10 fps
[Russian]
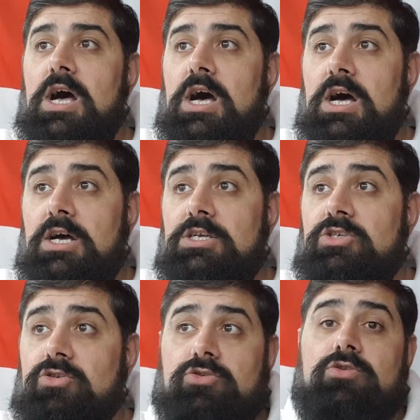А,
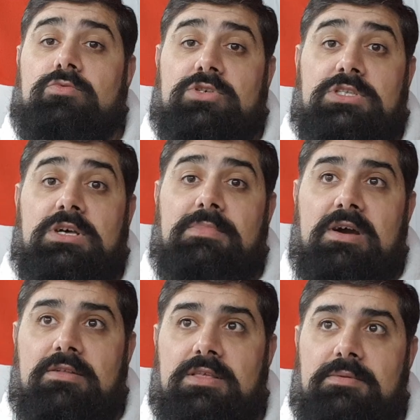еще что можно
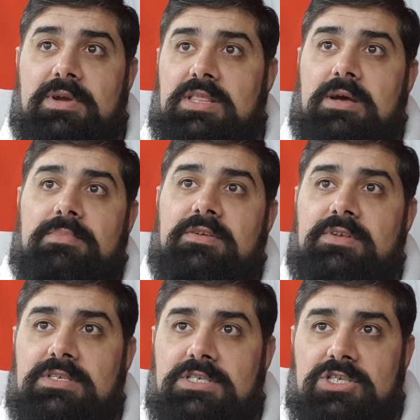добавить, ребята,
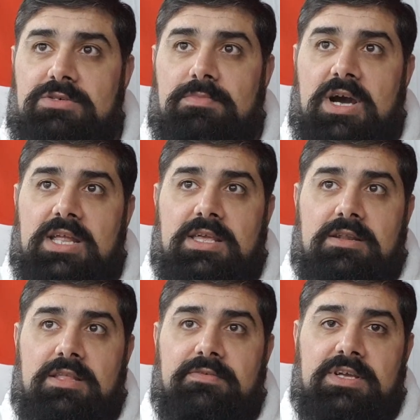обновился G-Miner
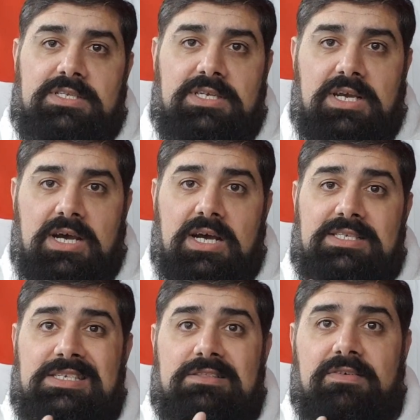до версии
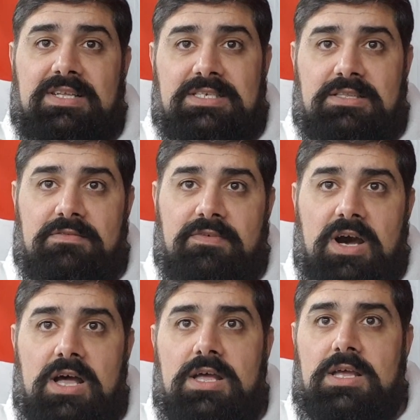
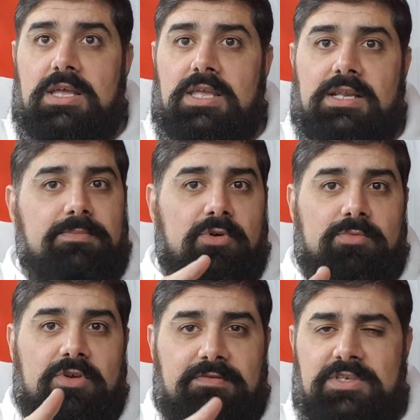1.22. Я не
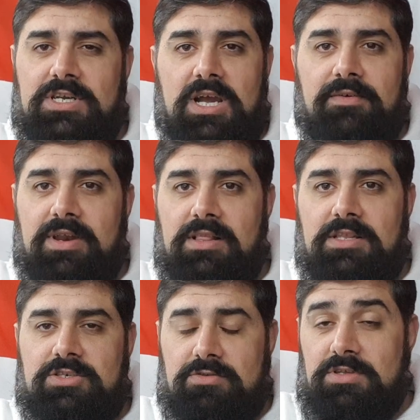помню, я вчера говорил
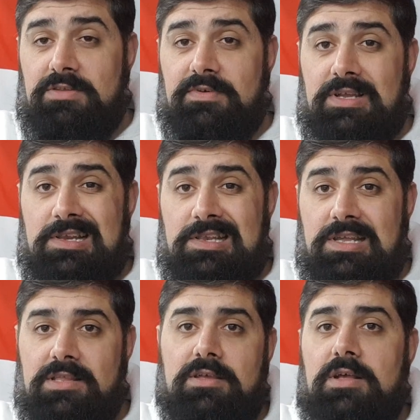насчет этого или
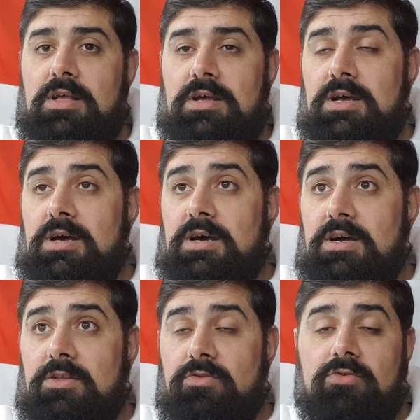нет,
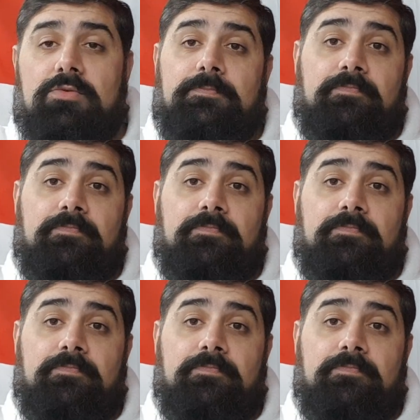а, но